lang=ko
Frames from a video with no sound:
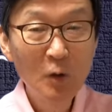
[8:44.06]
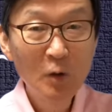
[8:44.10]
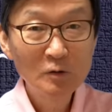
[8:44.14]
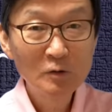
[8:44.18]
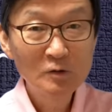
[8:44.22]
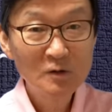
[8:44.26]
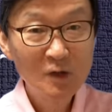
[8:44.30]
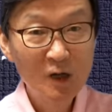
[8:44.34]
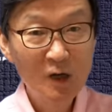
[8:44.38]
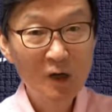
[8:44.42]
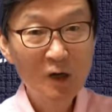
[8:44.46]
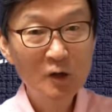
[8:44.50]

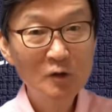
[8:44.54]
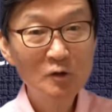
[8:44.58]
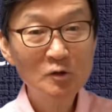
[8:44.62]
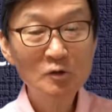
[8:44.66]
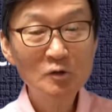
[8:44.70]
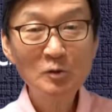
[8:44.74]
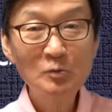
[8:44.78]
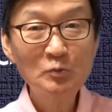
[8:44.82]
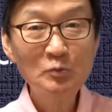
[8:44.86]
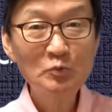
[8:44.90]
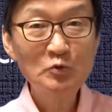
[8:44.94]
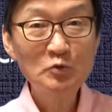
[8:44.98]
야,
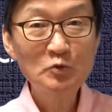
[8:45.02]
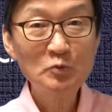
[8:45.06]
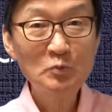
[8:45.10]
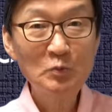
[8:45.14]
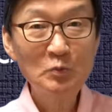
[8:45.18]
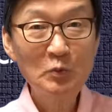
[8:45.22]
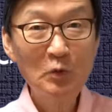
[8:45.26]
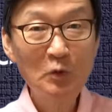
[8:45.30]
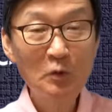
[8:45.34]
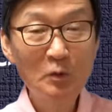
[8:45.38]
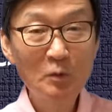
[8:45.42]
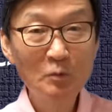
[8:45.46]
이게 무슨
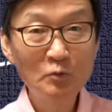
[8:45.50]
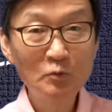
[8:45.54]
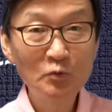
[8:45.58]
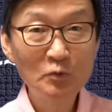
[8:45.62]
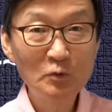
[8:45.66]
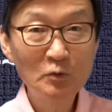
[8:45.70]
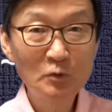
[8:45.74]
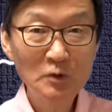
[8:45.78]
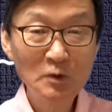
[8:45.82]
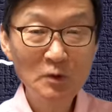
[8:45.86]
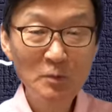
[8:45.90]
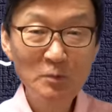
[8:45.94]
뭐,
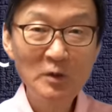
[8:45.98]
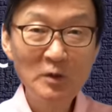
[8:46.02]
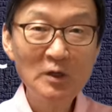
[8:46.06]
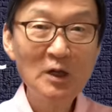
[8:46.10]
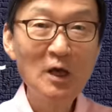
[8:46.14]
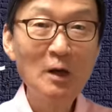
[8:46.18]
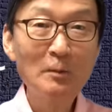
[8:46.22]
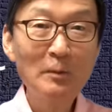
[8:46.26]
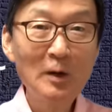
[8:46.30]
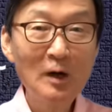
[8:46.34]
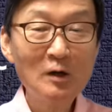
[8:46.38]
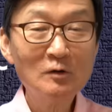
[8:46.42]
뭐
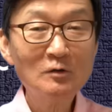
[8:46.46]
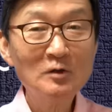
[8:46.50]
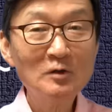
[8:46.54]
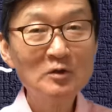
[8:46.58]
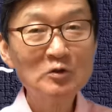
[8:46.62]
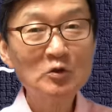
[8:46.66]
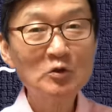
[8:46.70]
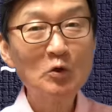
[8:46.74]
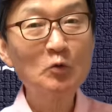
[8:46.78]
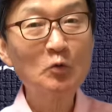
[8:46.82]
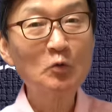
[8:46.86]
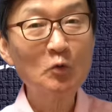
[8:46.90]
인민해방군이
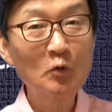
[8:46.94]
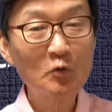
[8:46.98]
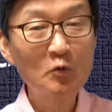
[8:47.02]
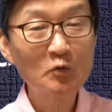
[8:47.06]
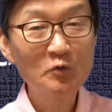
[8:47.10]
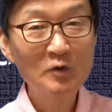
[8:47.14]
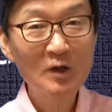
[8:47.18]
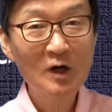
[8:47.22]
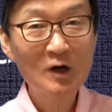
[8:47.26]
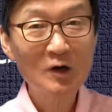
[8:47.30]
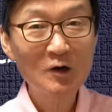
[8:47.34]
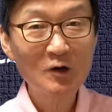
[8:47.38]

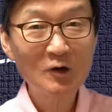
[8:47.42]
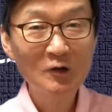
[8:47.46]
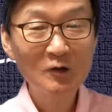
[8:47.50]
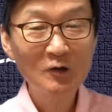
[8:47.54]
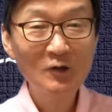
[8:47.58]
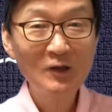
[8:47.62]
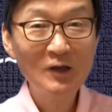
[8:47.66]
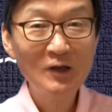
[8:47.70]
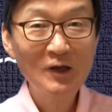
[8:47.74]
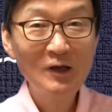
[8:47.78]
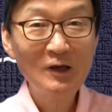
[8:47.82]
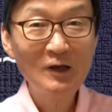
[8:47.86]
쳐들어온다
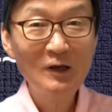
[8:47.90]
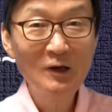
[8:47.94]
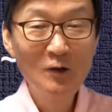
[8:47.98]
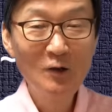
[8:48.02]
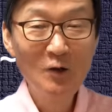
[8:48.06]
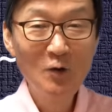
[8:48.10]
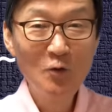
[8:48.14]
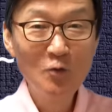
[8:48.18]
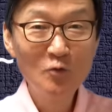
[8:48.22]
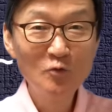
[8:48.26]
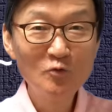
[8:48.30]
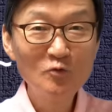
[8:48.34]
그러는데,
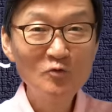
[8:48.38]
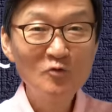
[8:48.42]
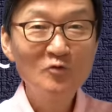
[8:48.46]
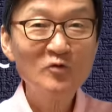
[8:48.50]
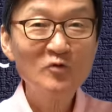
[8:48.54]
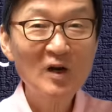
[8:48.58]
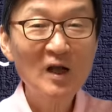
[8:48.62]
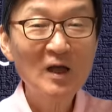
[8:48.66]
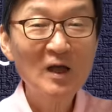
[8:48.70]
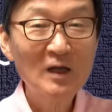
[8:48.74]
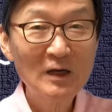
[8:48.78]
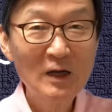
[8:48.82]

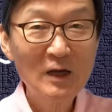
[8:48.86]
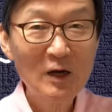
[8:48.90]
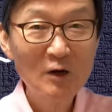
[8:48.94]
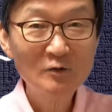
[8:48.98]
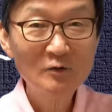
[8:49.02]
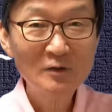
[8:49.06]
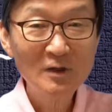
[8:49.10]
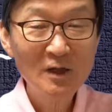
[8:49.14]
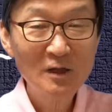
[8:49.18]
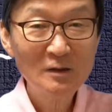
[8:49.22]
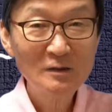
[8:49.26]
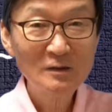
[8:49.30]

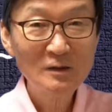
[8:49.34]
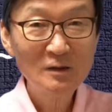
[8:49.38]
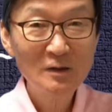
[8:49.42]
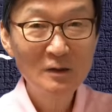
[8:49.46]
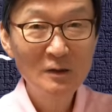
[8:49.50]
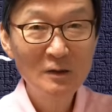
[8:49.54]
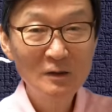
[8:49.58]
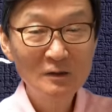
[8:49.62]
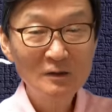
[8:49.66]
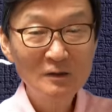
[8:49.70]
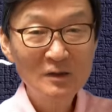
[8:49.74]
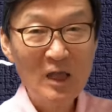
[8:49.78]
우크라이나하고 달리
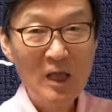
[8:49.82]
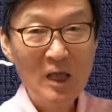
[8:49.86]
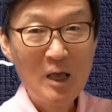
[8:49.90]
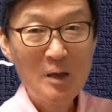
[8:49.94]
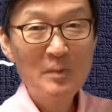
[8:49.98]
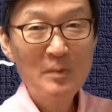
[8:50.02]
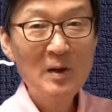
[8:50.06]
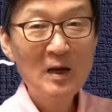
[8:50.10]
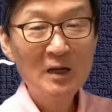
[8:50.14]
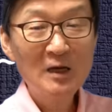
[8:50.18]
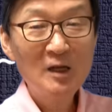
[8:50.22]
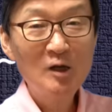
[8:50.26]

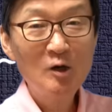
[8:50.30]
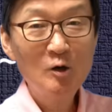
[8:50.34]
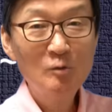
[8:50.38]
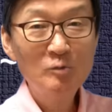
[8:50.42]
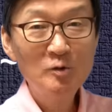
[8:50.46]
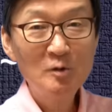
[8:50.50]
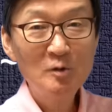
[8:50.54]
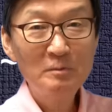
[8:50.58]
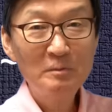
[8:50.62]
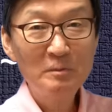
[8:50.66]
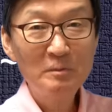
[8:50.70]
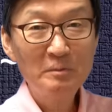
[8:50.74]
대만
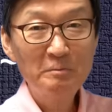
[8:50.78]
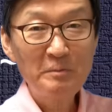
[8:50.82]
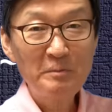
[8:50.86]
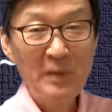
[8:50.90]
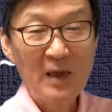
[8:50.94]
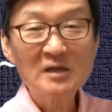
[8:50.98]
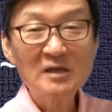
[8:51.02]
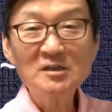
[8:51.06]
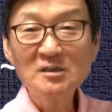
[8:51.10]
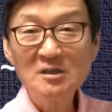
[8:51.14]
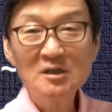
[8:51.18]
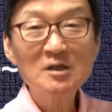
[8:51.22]
해협은
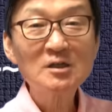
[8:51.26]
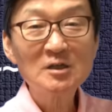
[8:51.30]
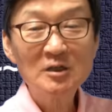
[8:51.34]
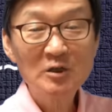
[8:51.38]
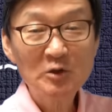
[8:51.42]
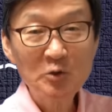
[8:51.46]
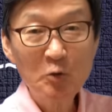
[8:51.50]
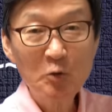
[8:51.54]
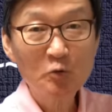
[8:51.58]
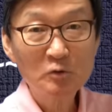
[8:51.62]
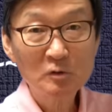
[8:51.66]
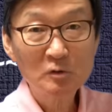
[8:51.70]

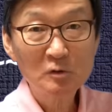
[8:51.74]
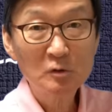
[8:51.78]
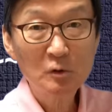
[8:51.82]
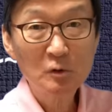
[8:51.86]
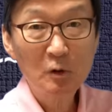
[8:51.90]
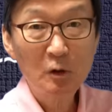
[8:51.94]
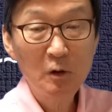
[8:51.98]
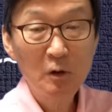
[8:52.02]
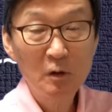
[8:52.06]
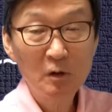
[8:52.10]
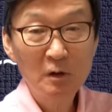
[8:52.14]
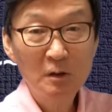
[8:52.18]

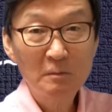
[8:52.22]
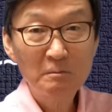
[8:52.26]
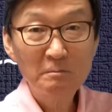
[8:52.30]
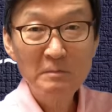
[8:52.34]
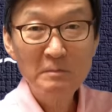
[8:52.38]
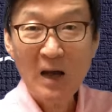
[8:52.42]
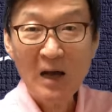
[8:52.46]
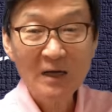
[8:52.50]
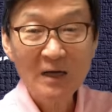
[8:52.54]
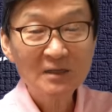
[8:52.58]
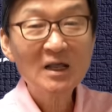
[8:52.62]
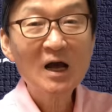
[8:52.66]
110km거든요.
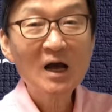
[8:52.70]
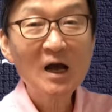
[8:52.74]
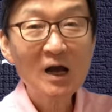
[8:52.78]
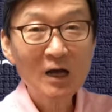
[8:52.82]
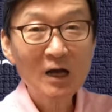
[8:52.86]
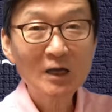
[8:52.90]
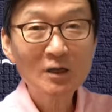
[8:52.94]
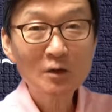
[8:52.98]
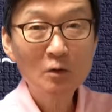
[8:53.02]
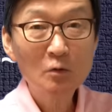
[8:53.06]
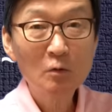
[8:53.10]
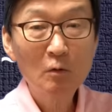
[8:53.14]
바다가
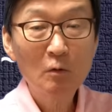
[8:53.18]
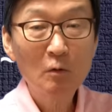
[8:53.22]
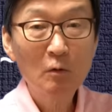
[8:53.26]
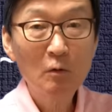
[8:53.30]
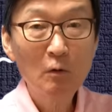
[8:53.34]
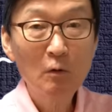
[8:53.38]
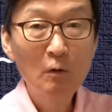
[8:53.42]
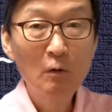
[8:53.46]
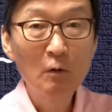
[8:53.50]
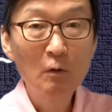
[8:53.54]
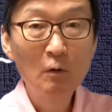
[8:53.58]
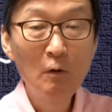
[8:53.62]

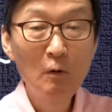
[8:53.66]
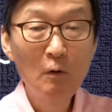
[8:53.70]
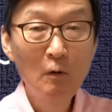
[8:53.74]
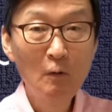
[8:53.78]
있고,